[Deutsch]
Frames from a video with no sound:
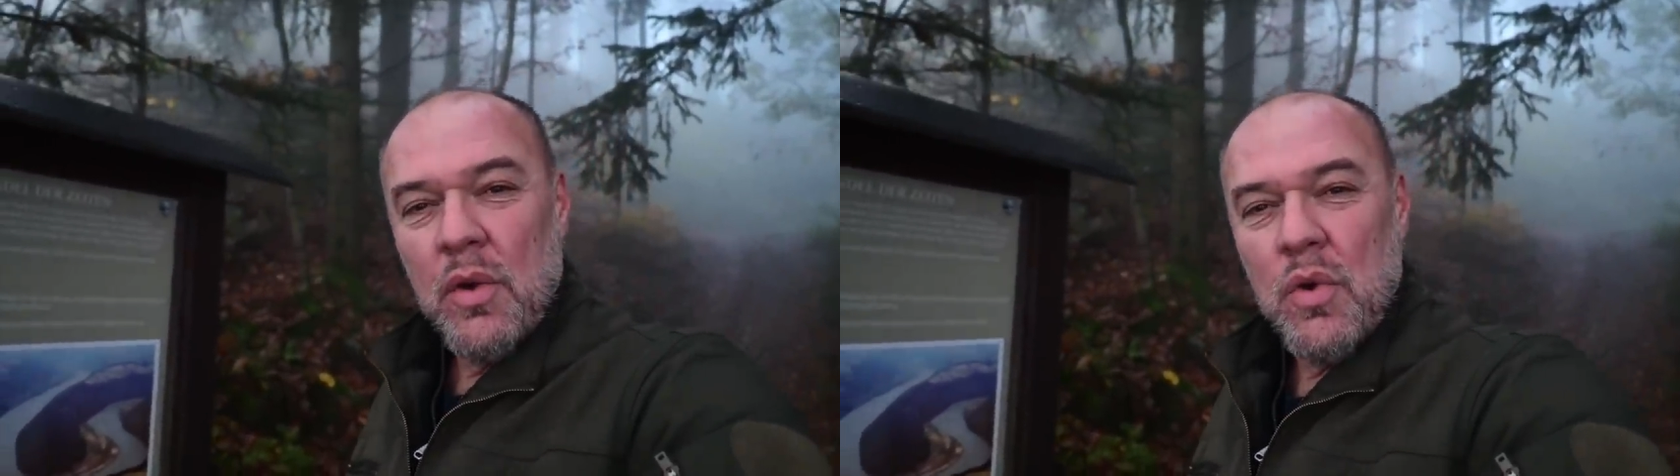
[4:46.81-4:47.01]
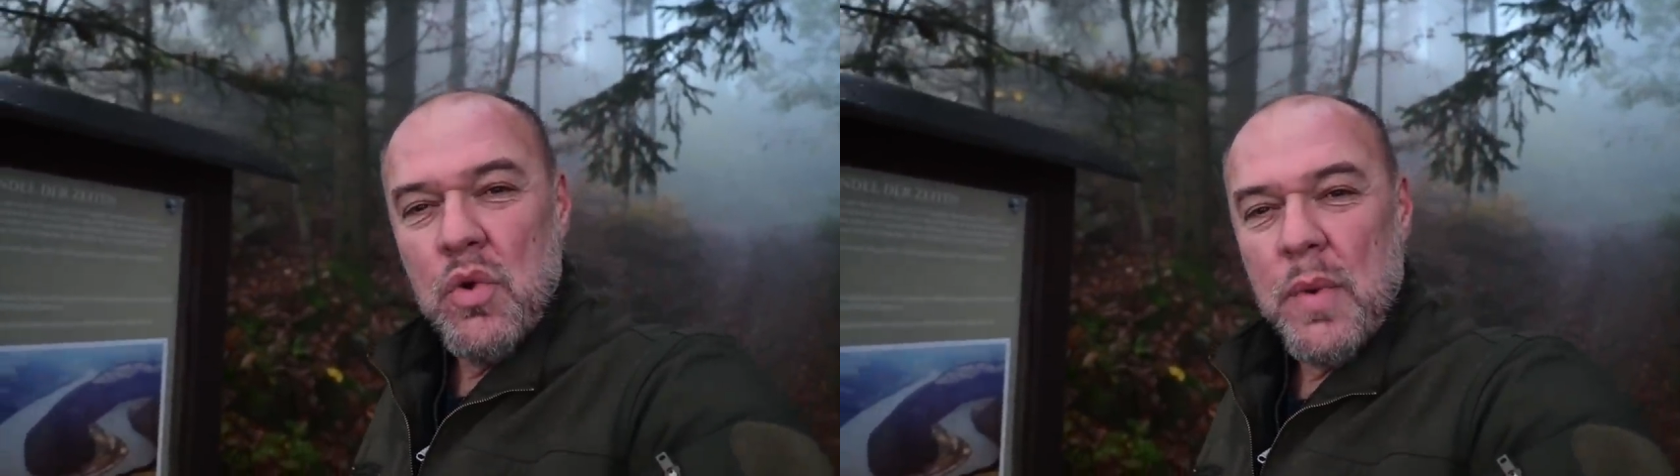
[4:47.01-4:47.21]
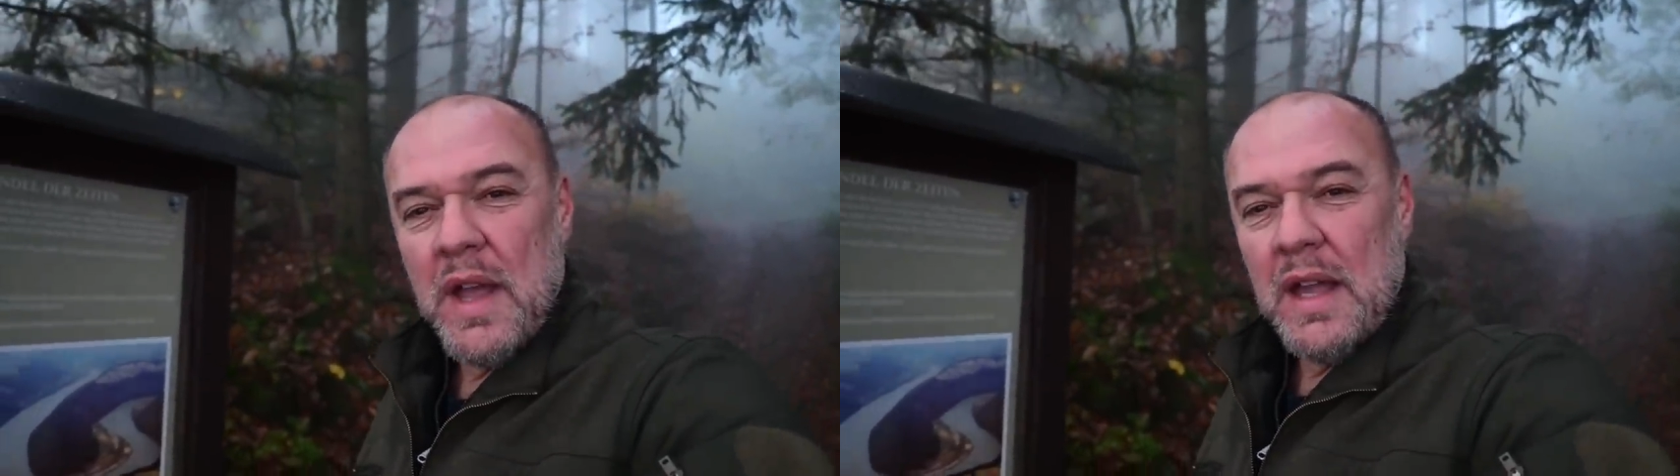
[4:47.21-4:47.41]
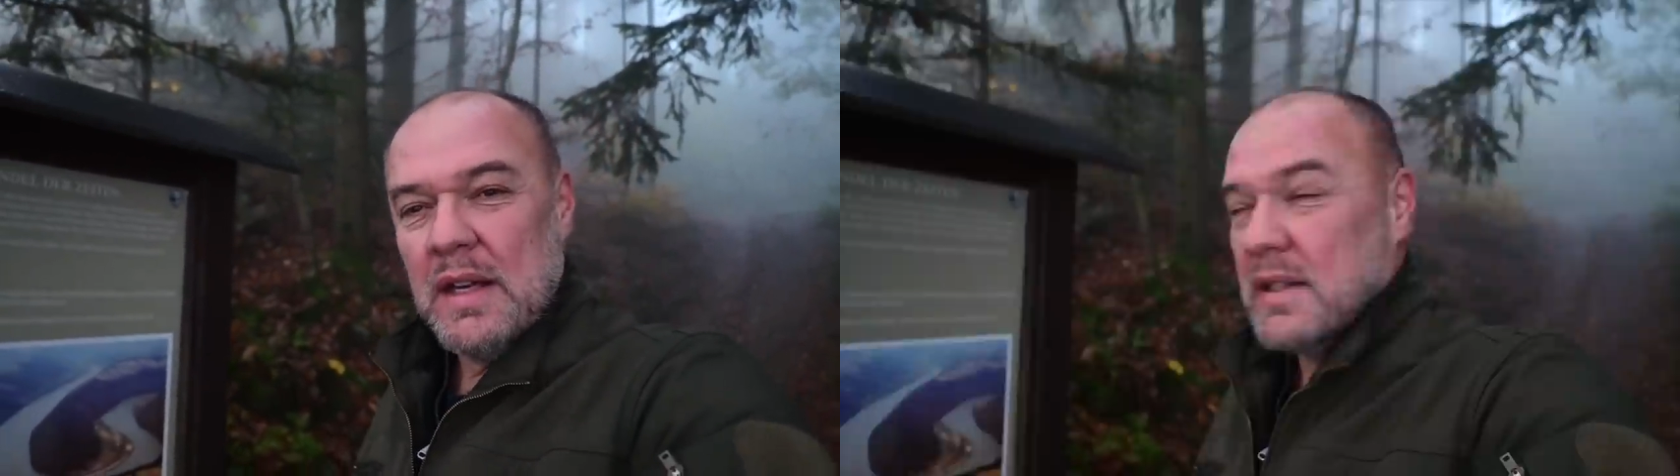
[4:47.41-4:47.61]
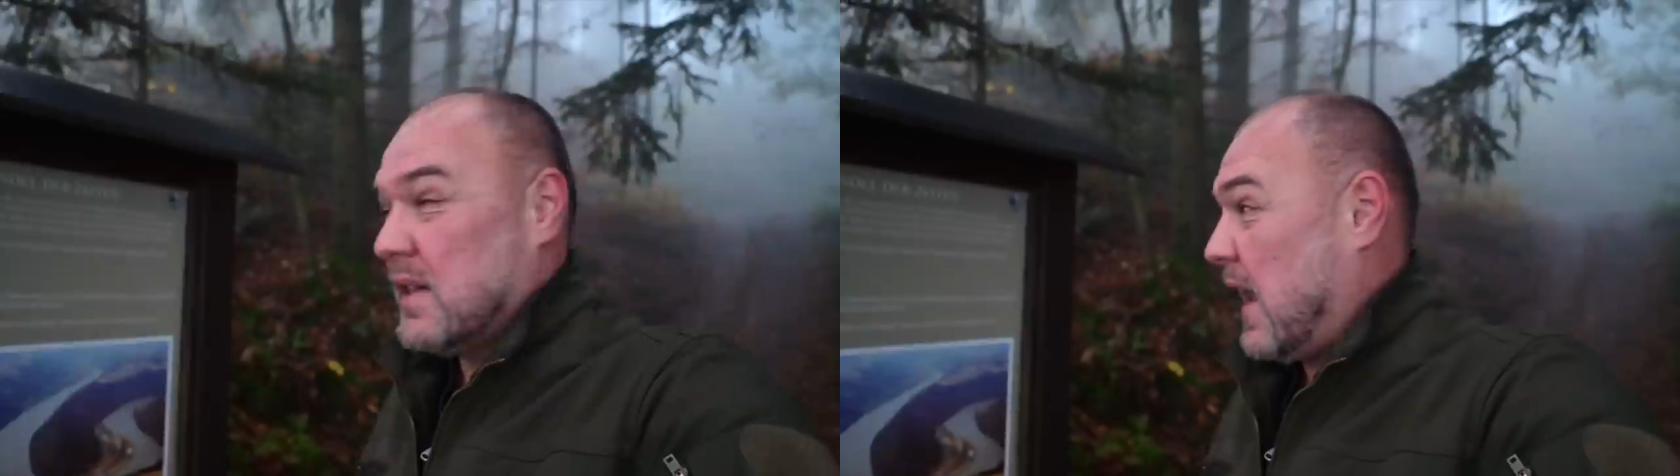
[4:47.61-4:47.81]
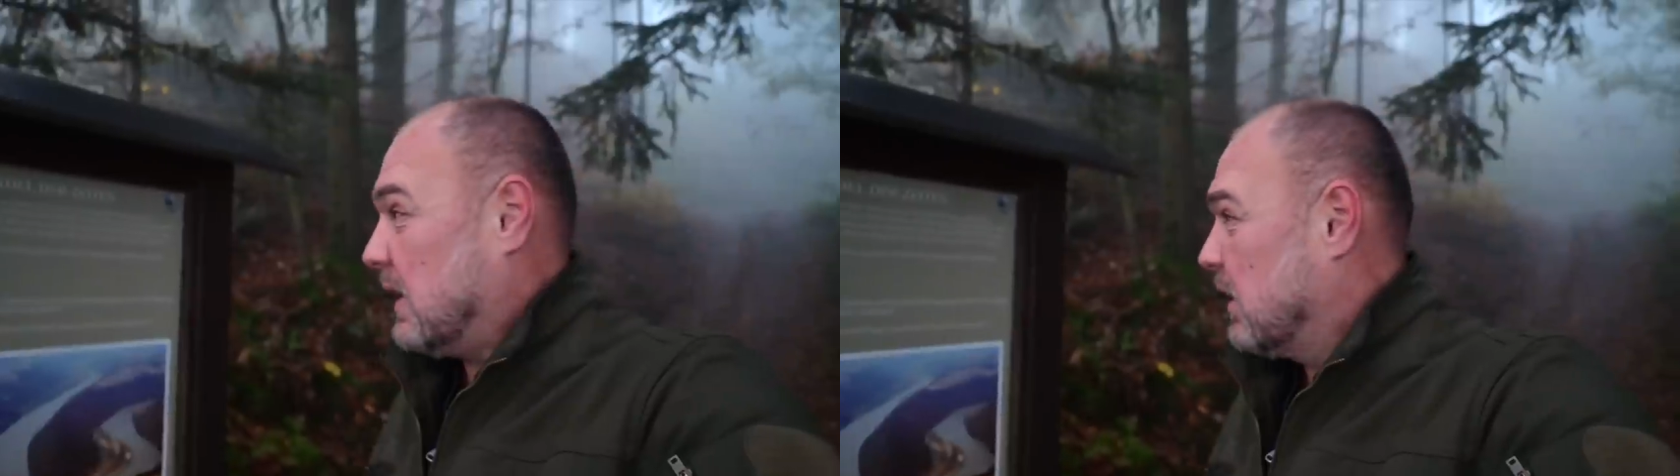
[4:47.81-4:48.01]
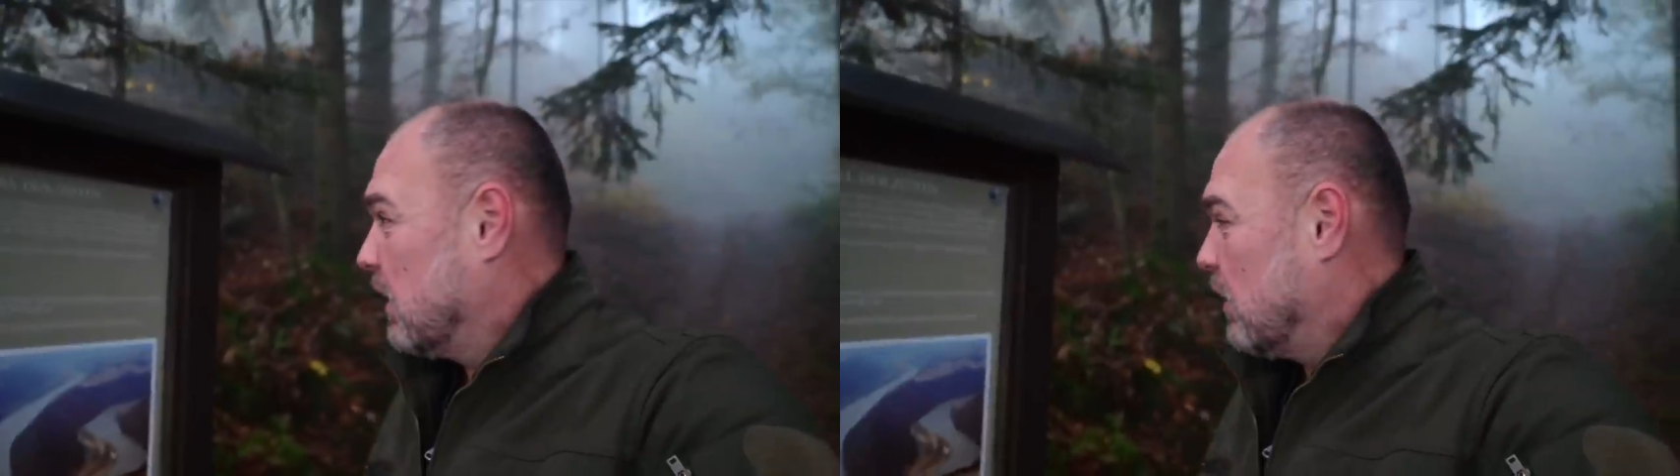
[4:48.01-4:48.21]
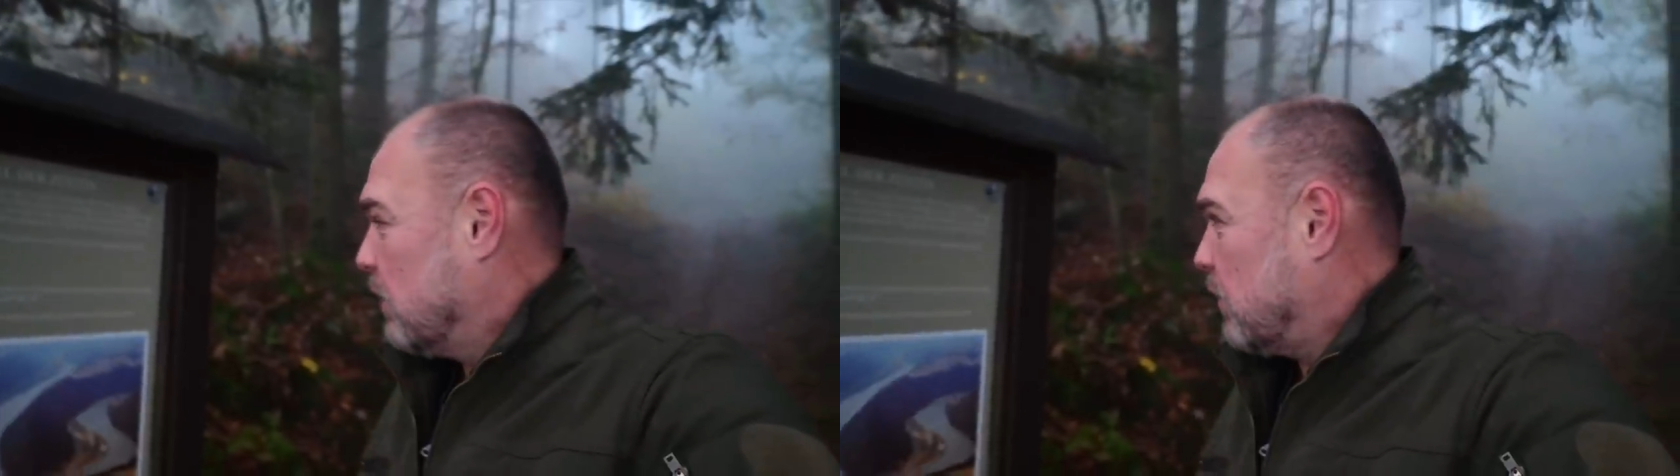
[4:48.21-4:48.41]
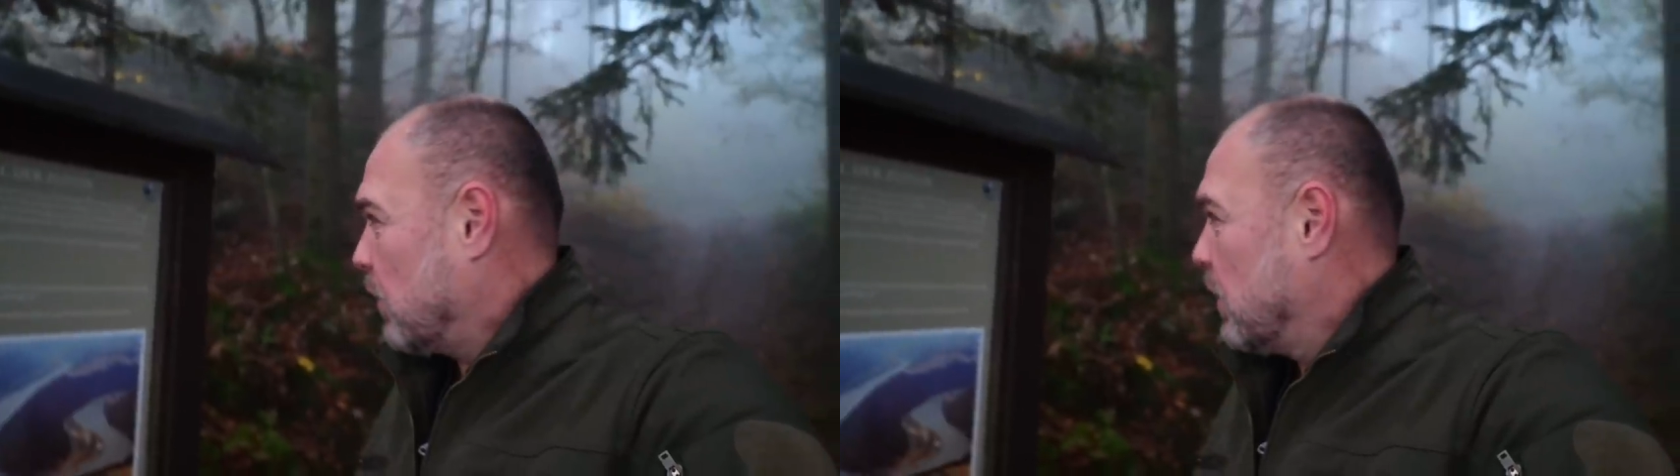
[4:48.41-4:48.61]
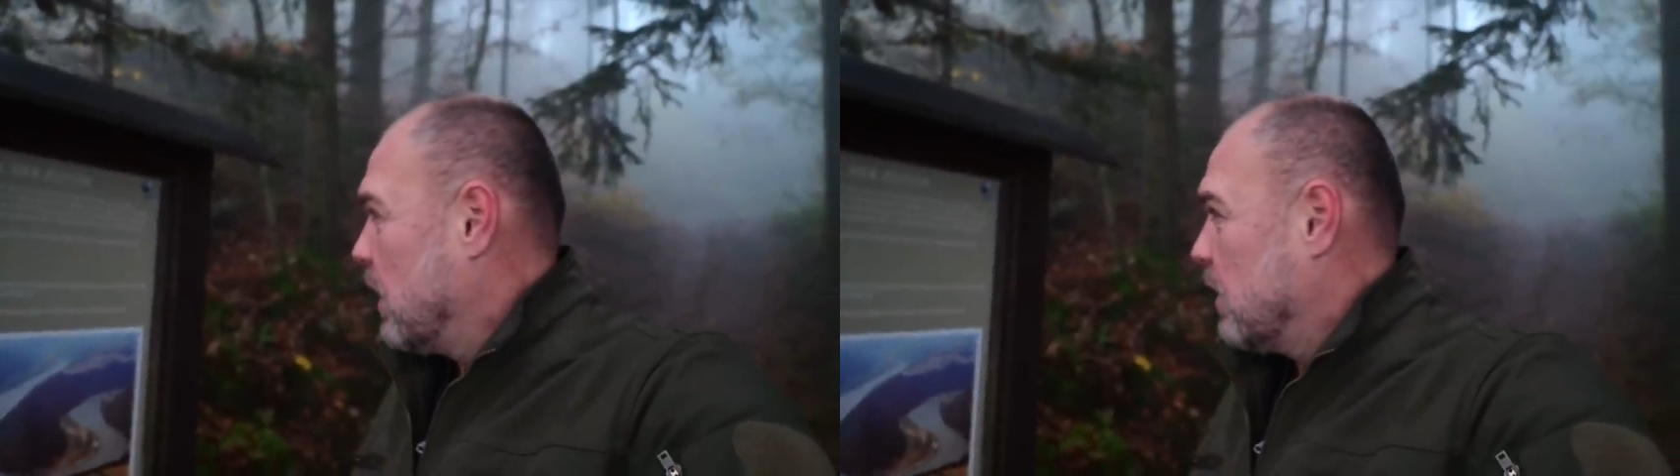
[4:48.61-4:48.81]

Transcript: über eine Zeit von